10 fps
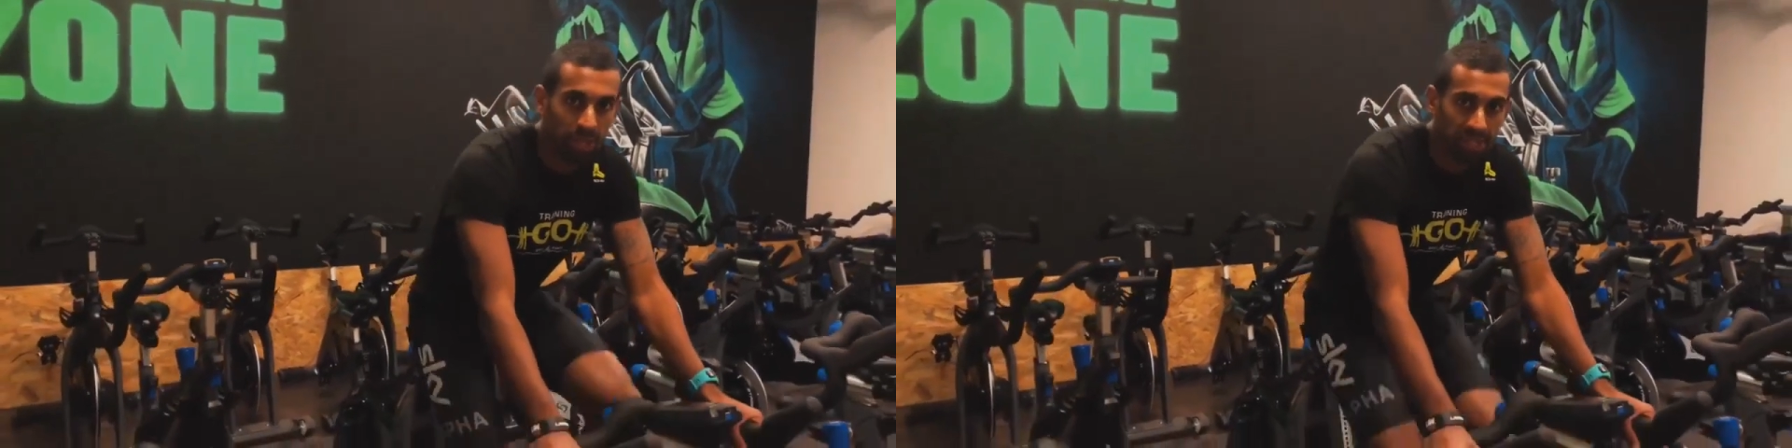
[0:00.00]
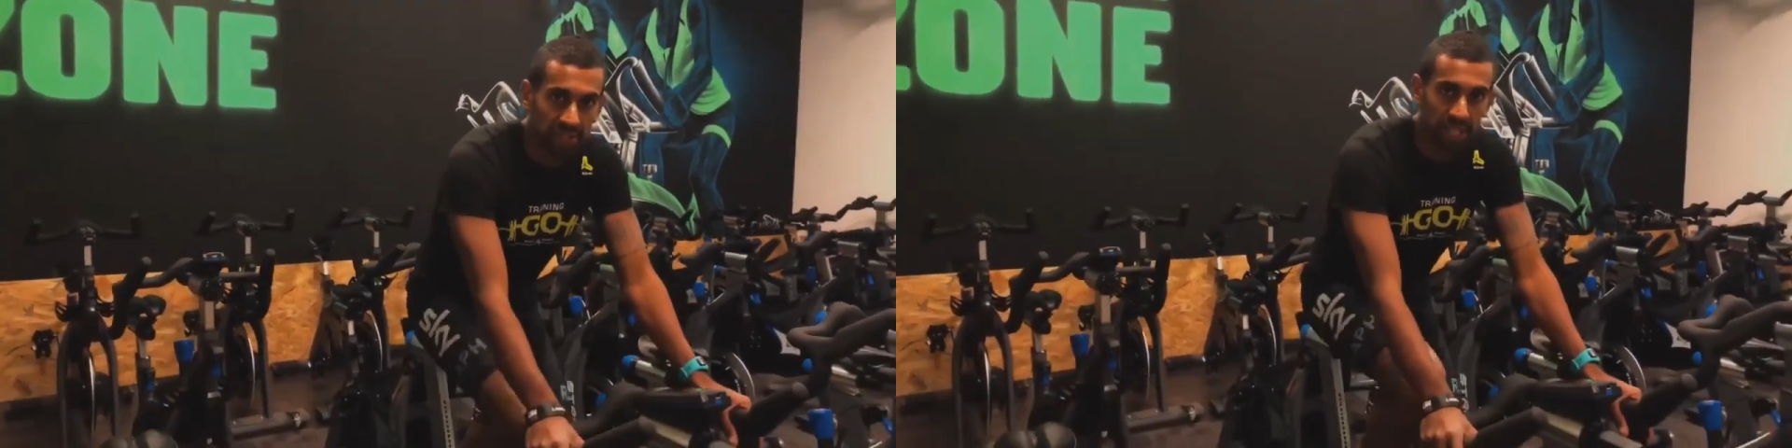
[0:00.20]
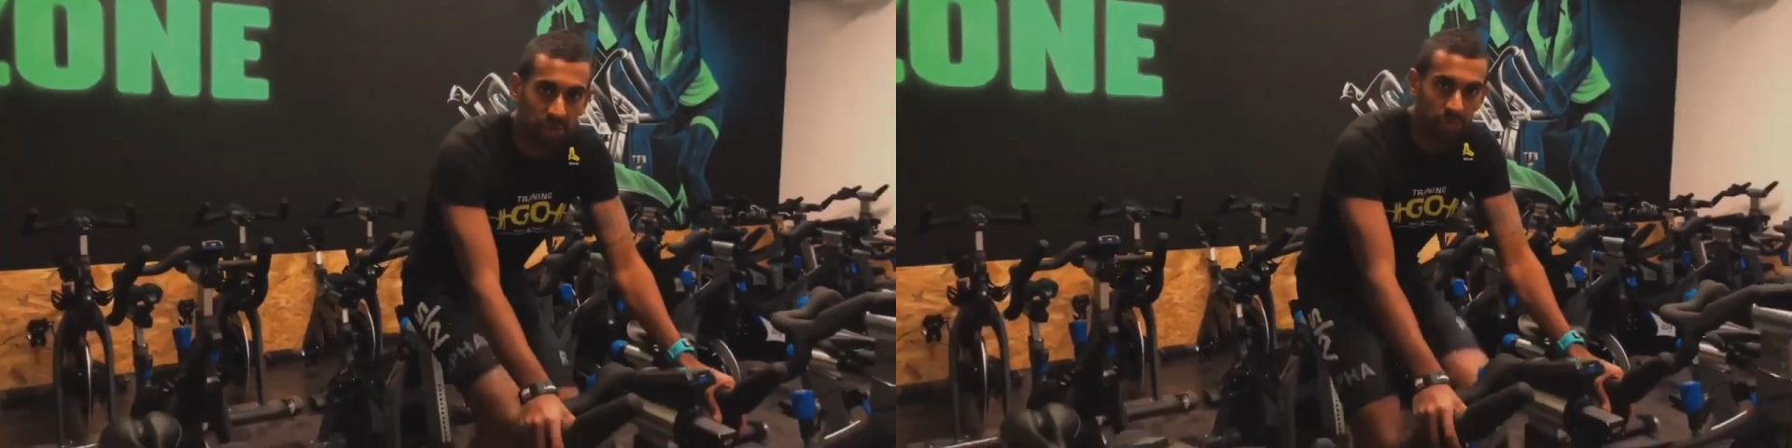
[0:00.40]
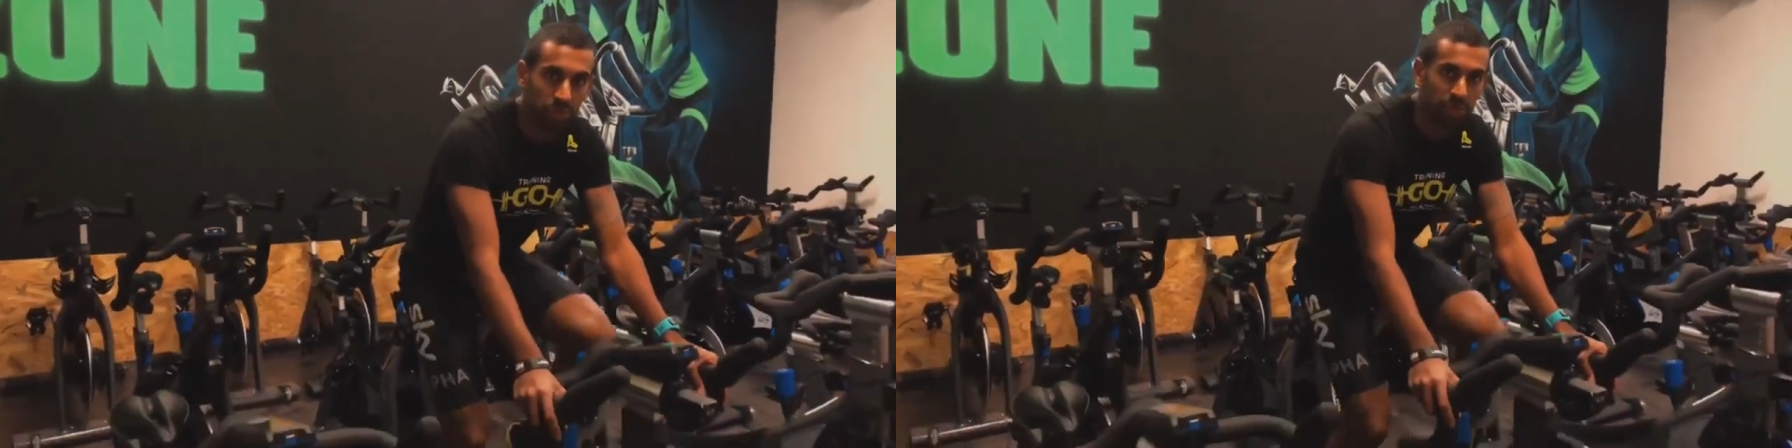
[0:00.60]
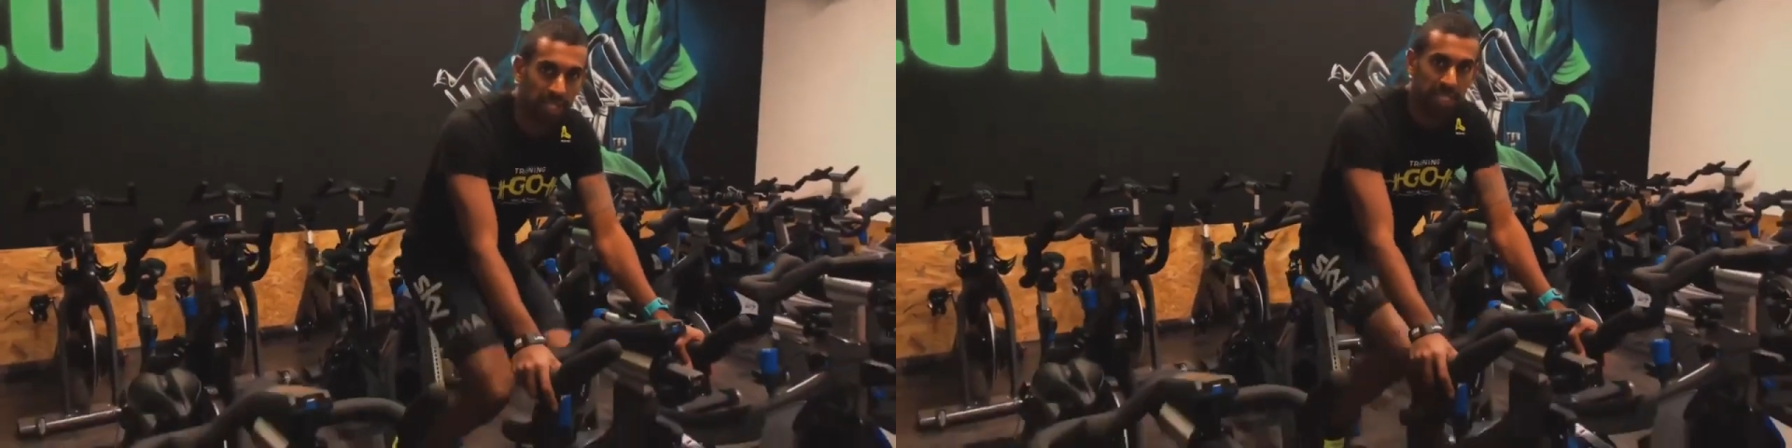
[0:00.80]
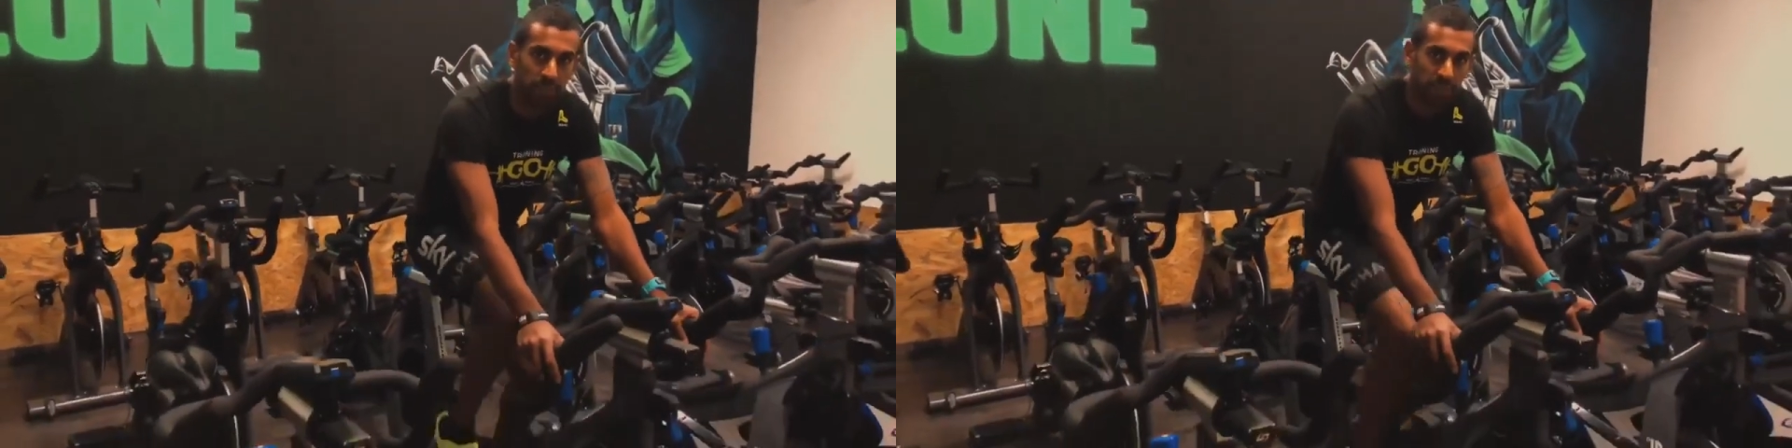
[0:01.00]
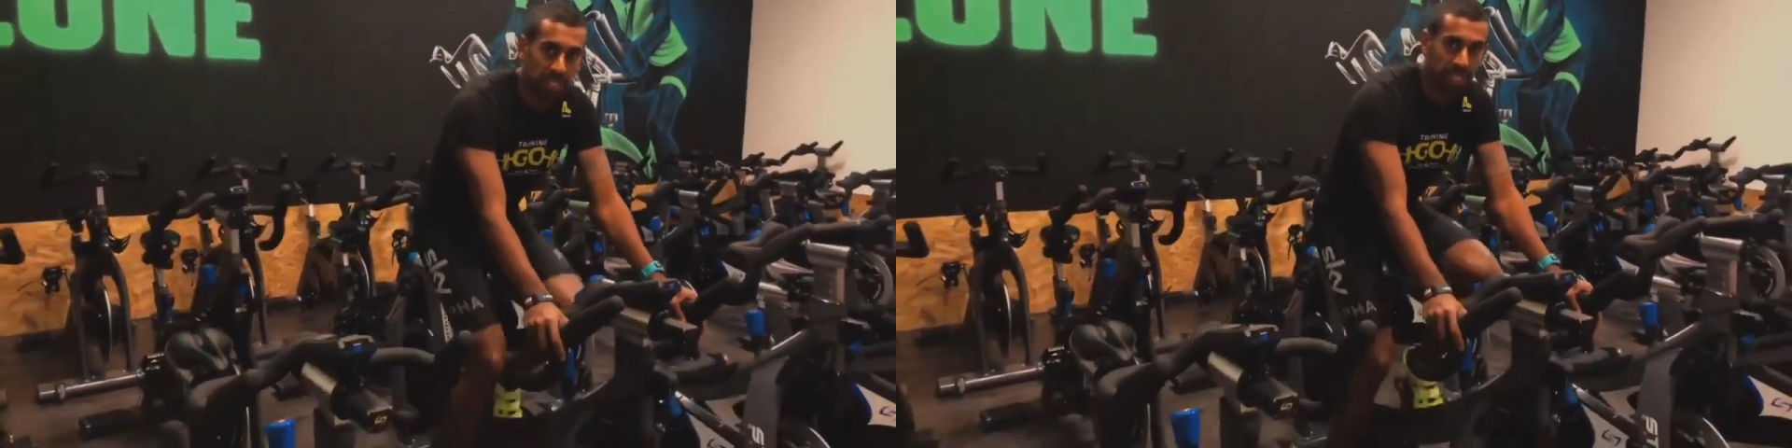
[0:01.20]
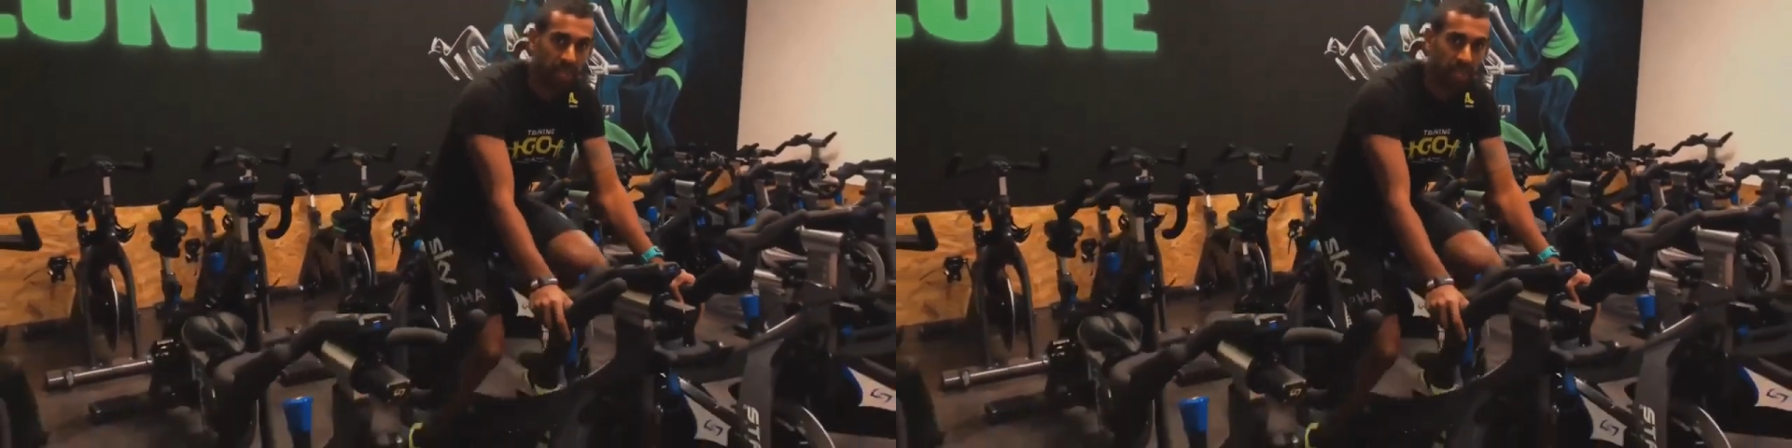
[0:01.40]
mieux les sensations du cyclisme en